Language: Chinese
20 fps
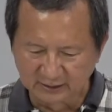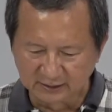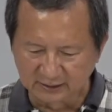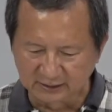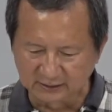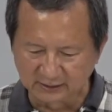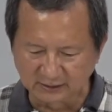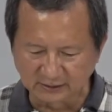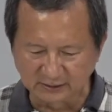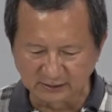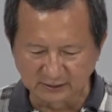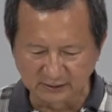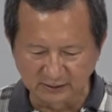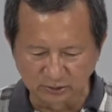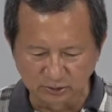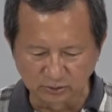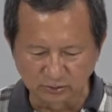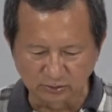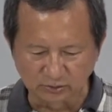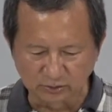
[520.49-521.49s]
可是
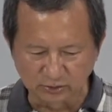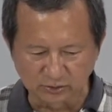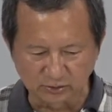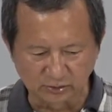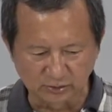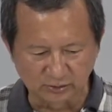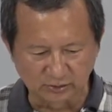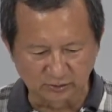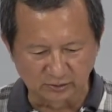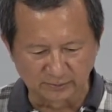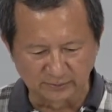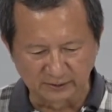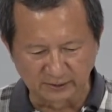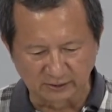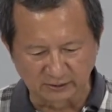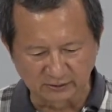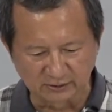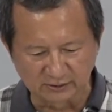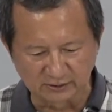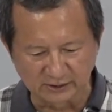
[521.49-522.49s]
如果说我们
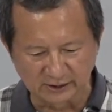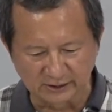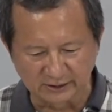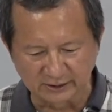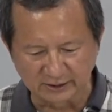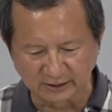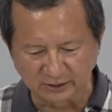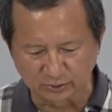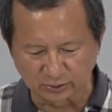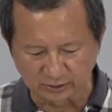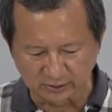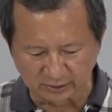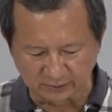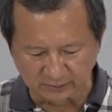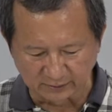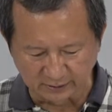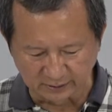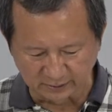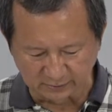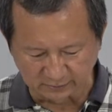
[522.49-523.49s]
老师第一次做的
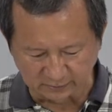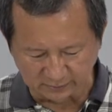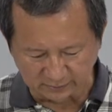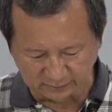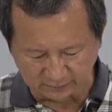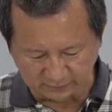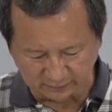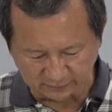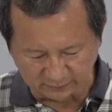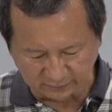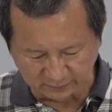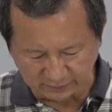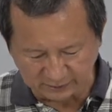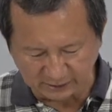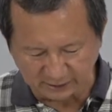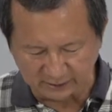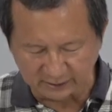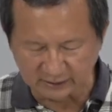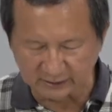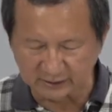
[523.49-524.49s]
话呢，我我我
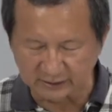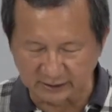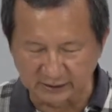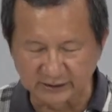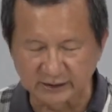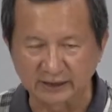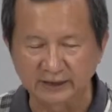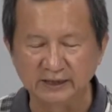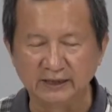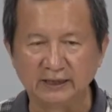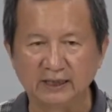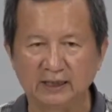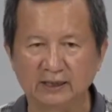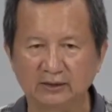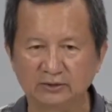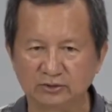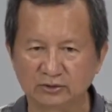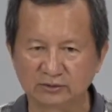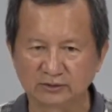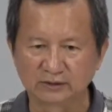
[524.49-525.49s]
想也建议的
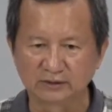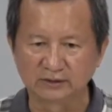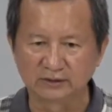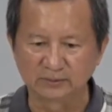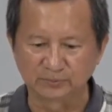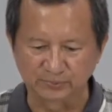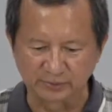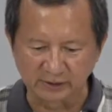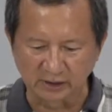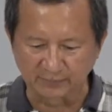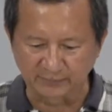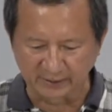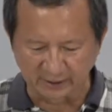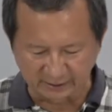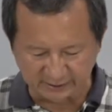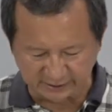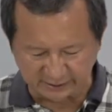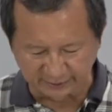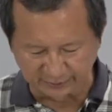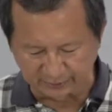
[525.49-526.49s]
哈，就是不要把它
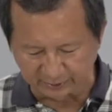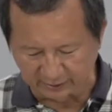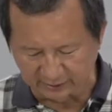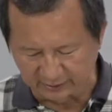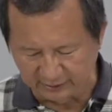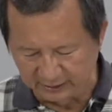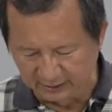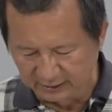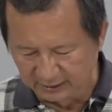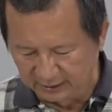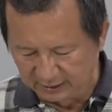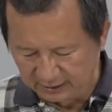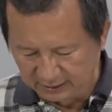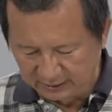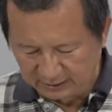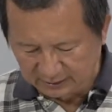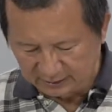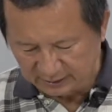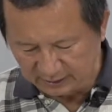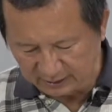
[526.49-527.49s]
剪短。
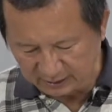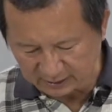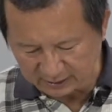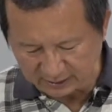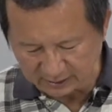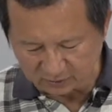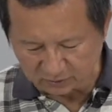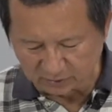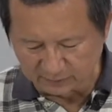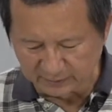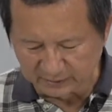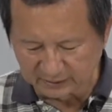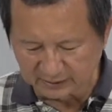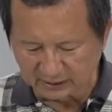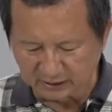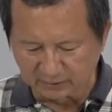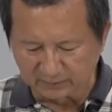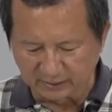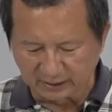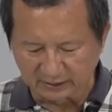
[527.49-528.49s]
第二个，我们这
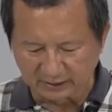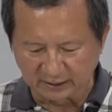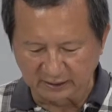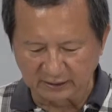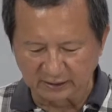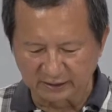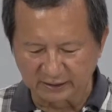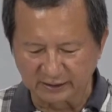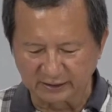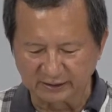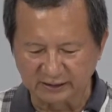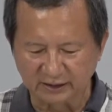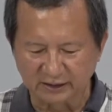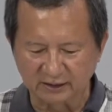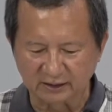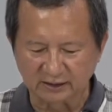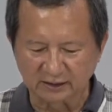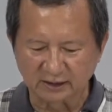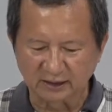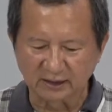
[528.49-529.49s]
个马达的电线
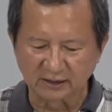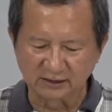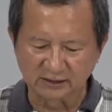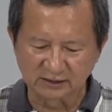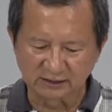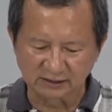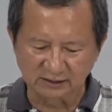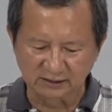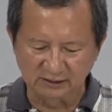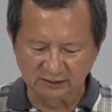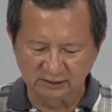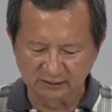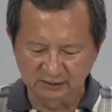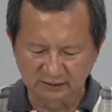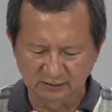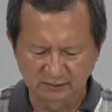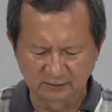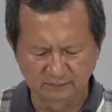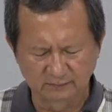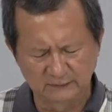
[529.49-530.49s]
呢，它很细，
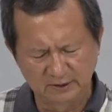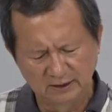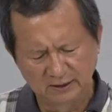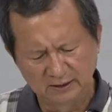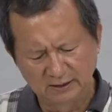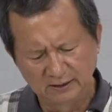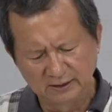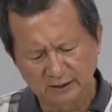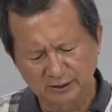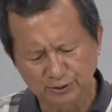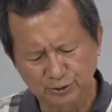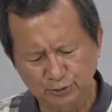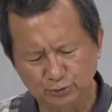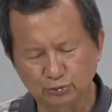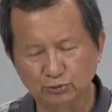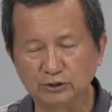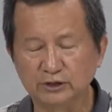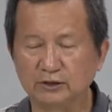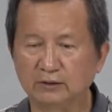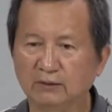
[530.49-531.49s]
要去
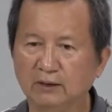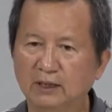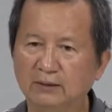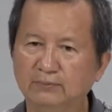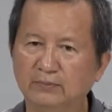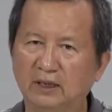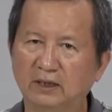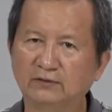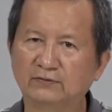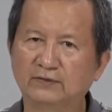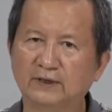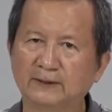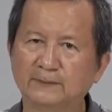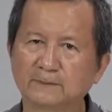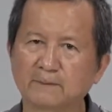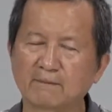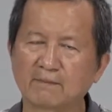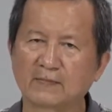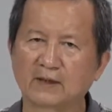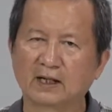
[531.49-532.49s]
处理的话很麻烦。
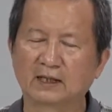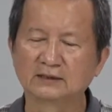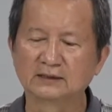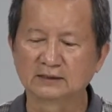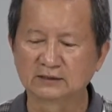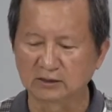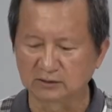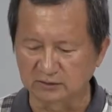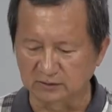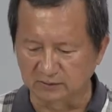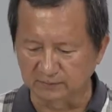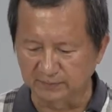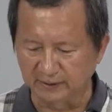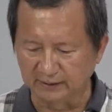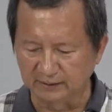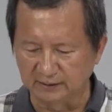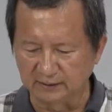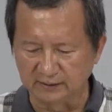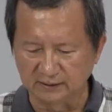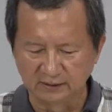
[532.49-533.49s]
那这时候怎么
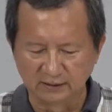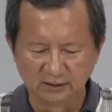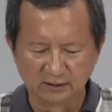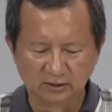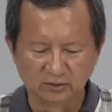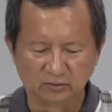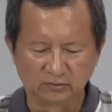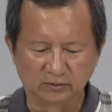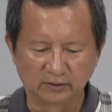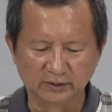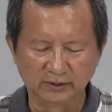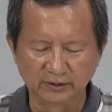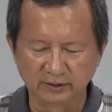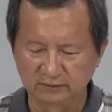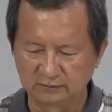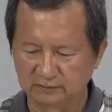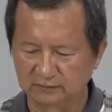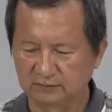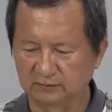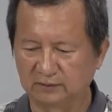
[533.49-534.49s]
办呢？我会
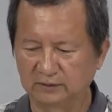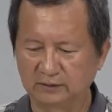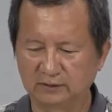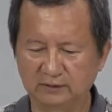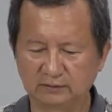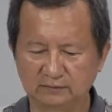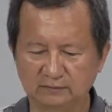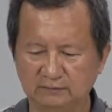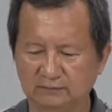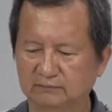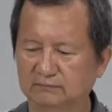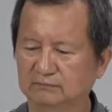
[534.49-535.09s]
用我用